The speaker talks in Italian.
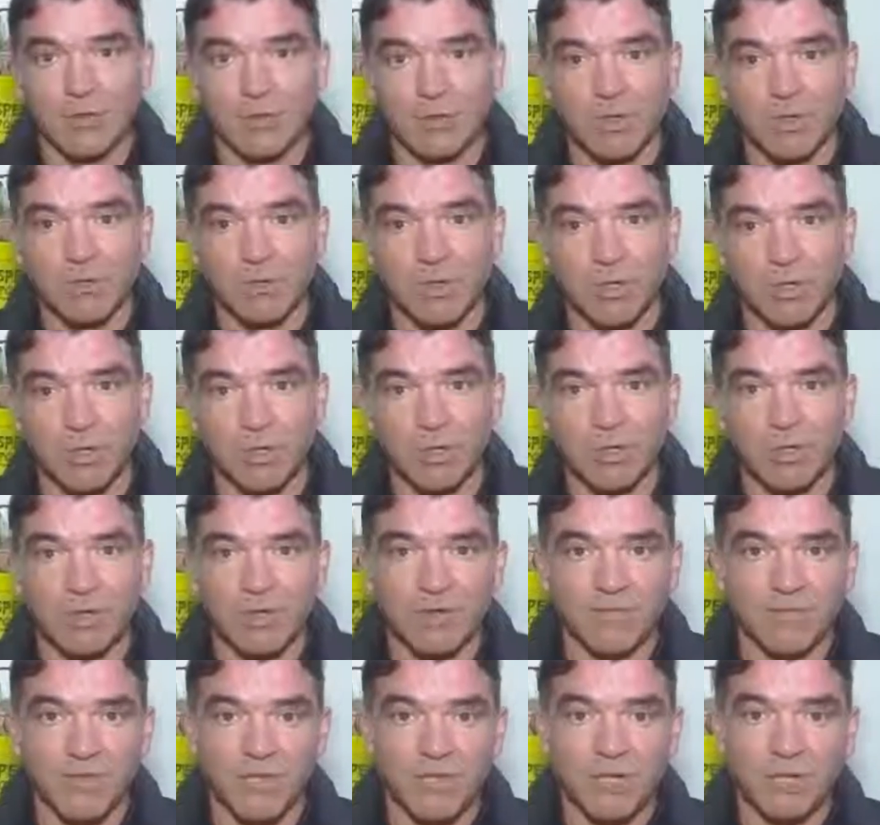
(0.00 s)
quei prodotti
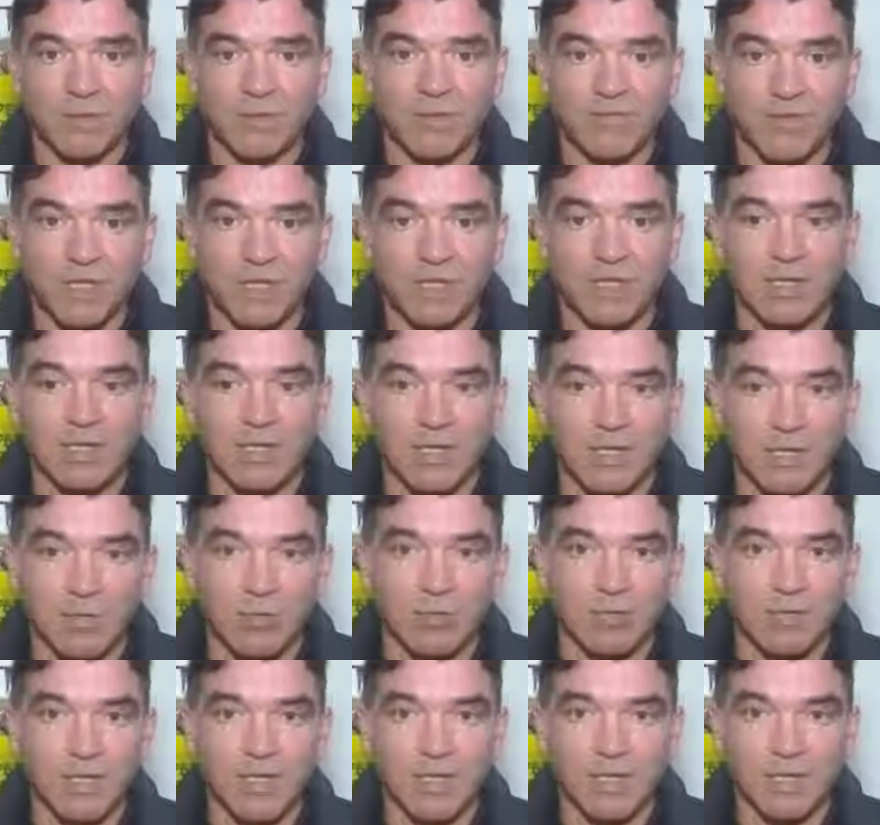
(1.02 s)
che facciamo fatica a
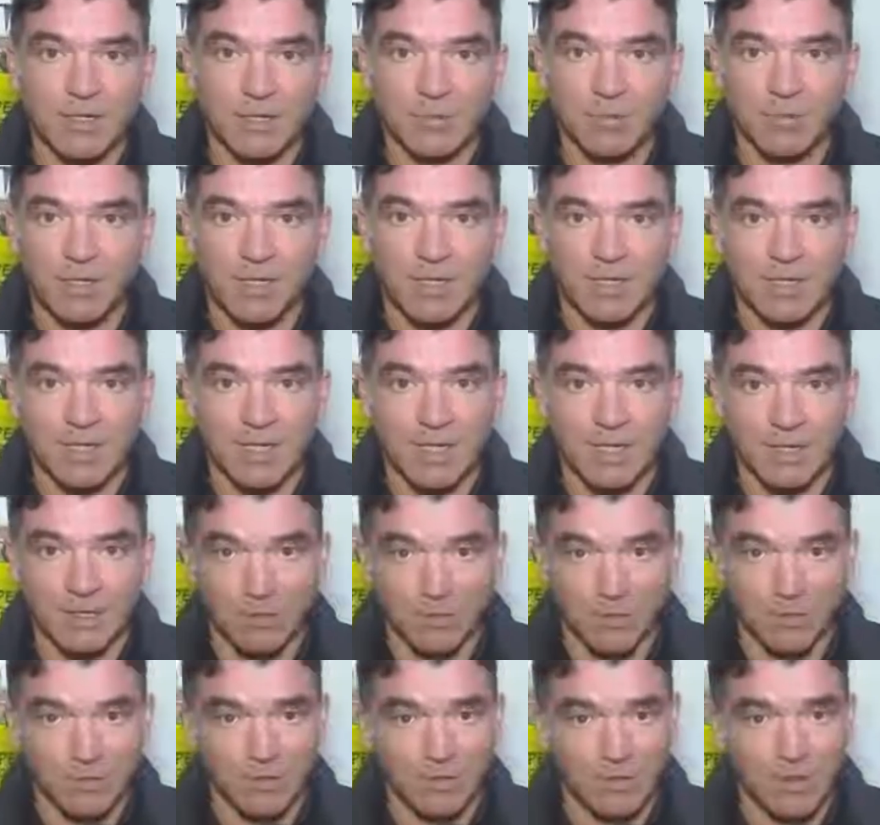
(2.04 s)
recuperare durante
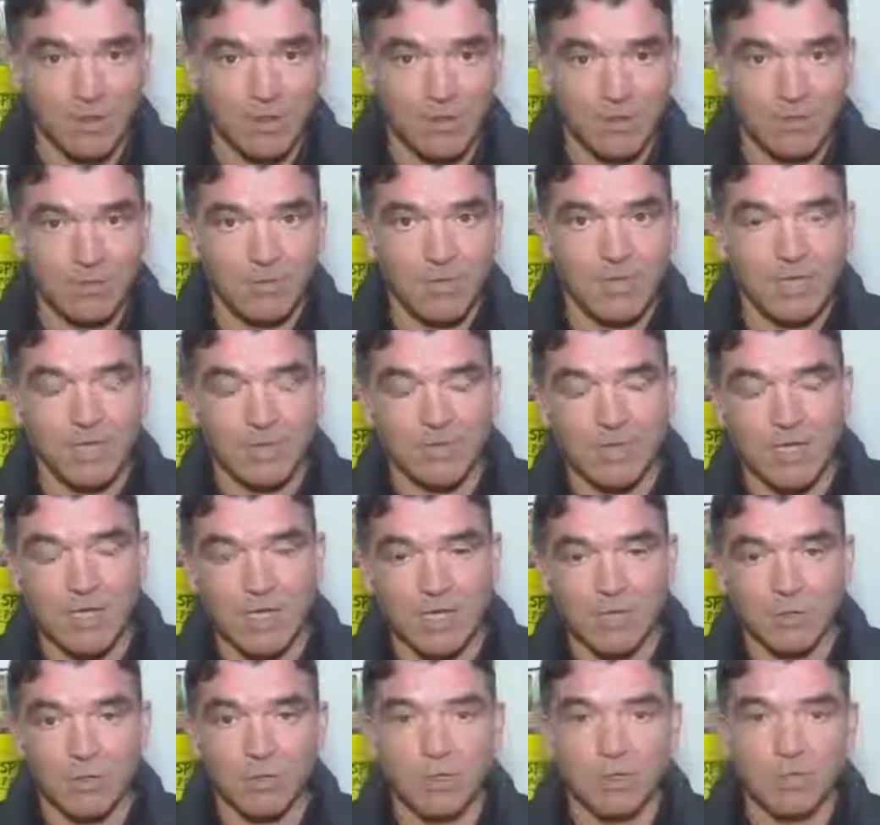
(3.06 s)
l'anno. Mi stiamo
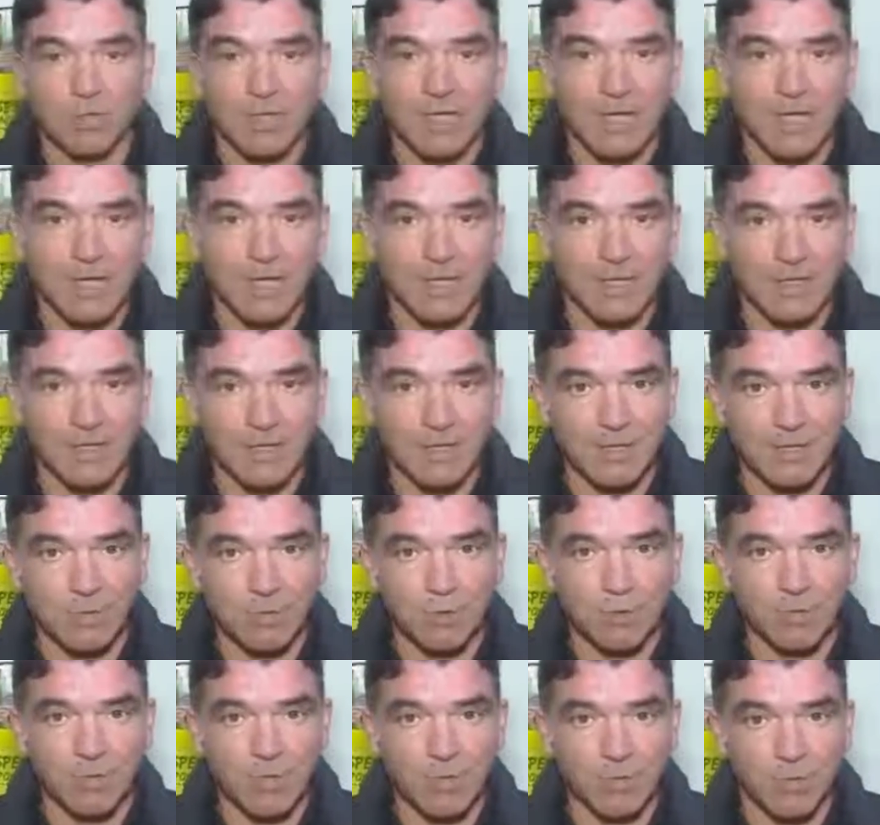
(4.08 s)
parlando di pelati,
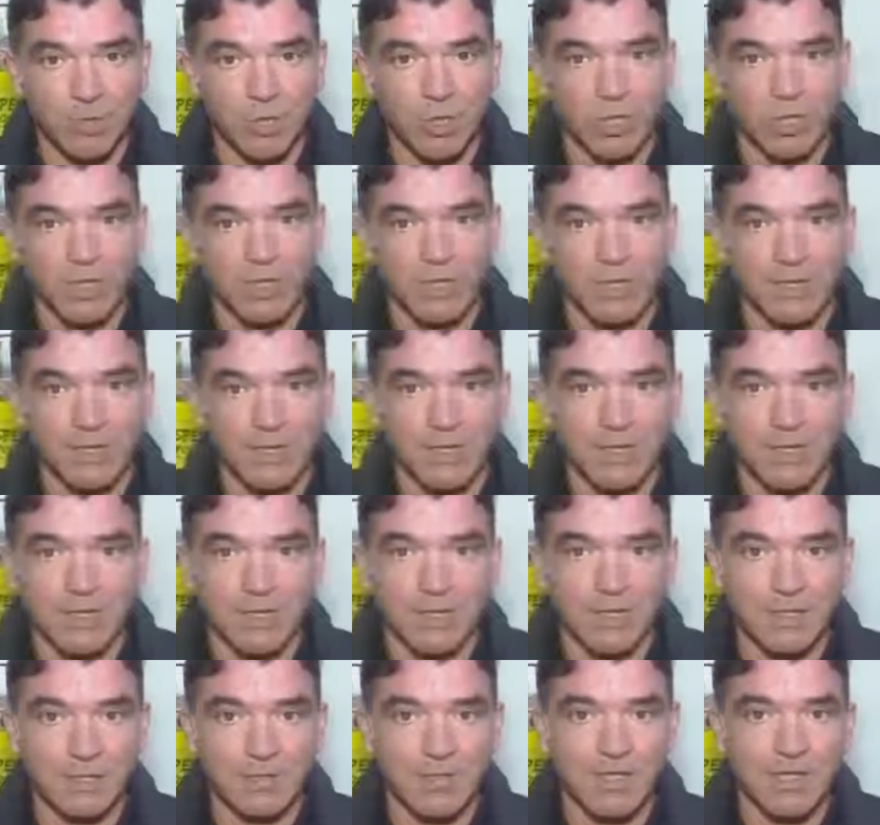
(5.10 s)
legumi
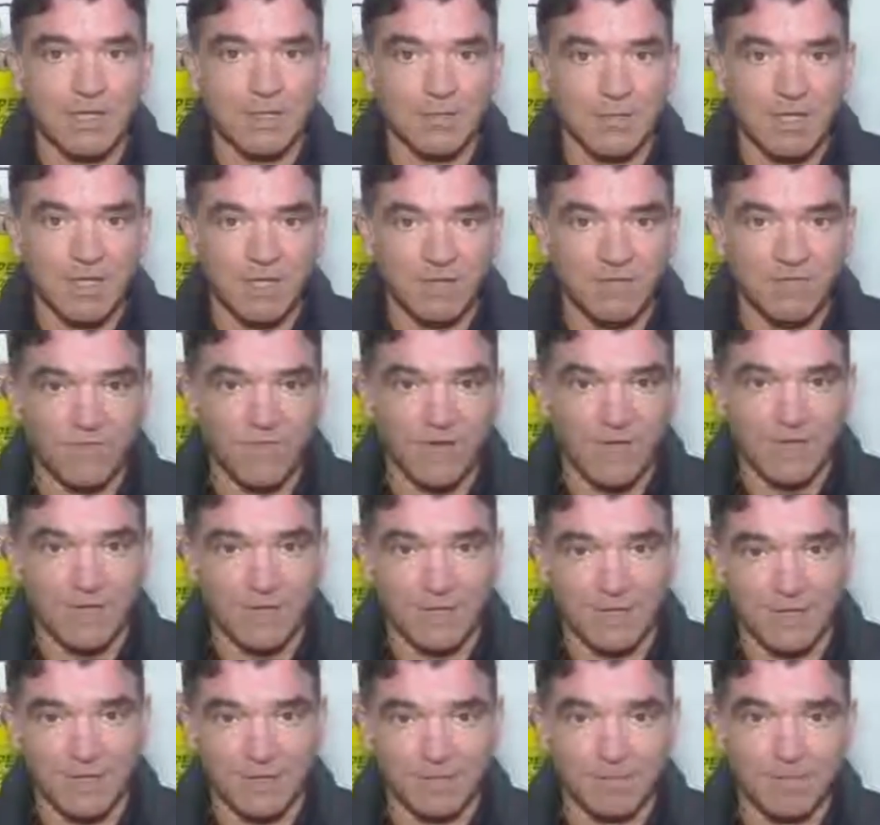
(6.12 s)
omogenizzati, alimenti per
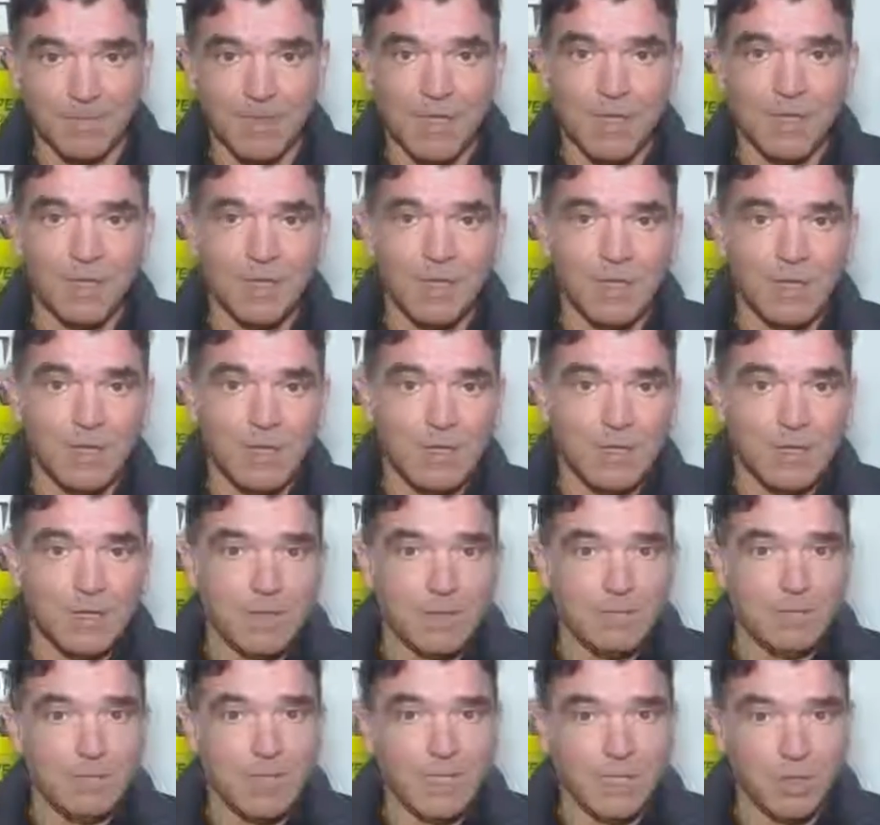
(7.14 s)
l'infanzia,
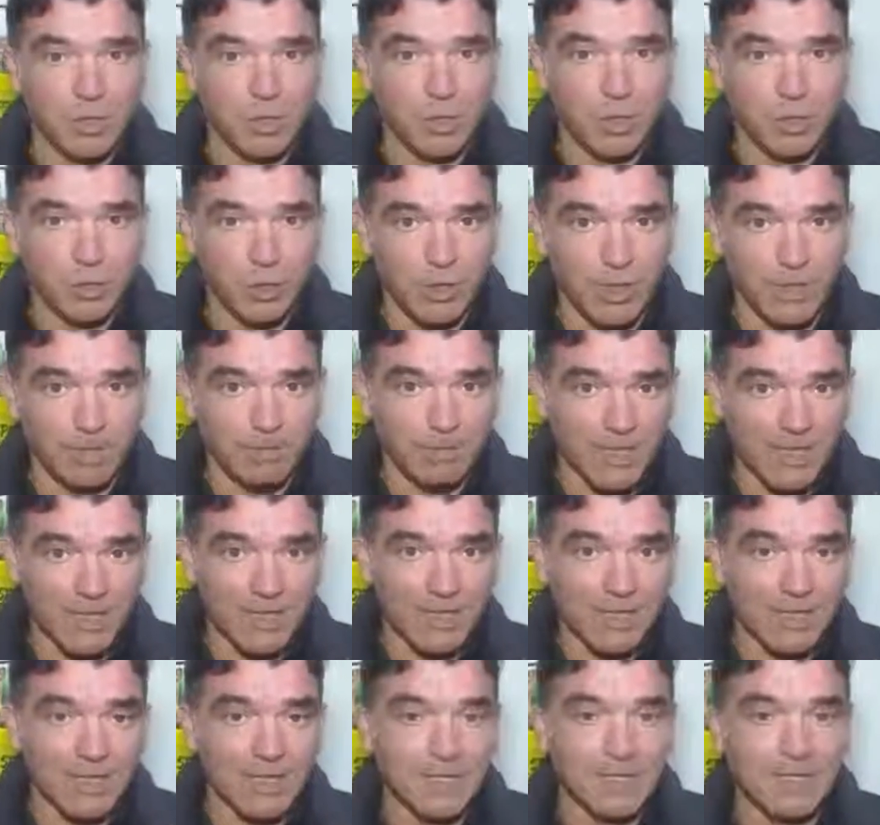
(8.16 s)
biscotti e
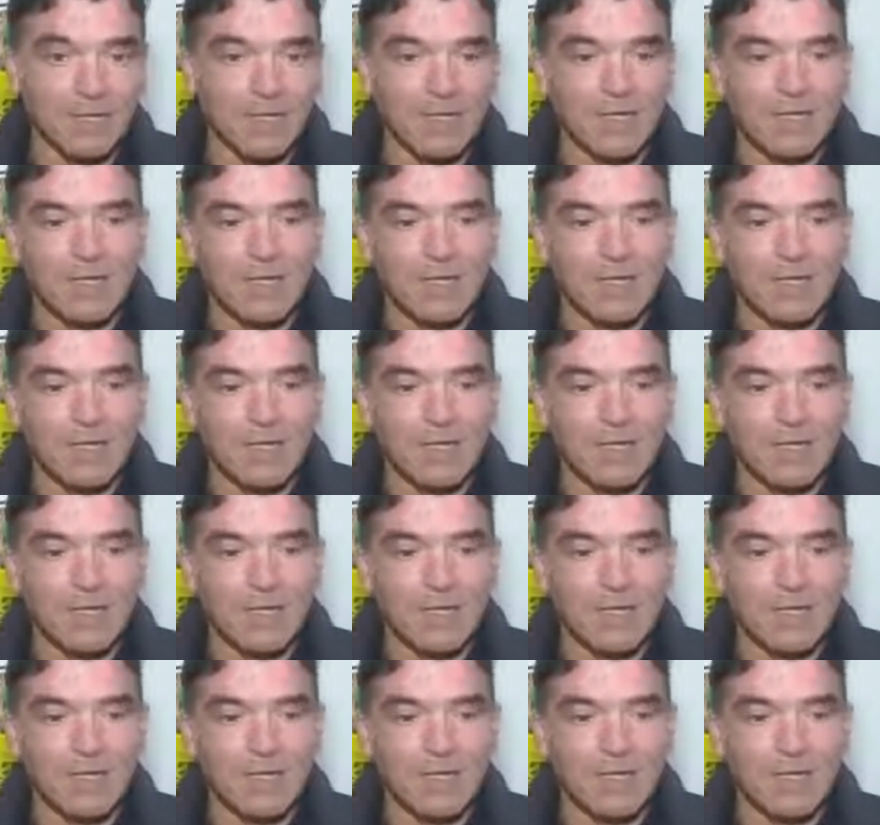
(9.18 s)
pasta.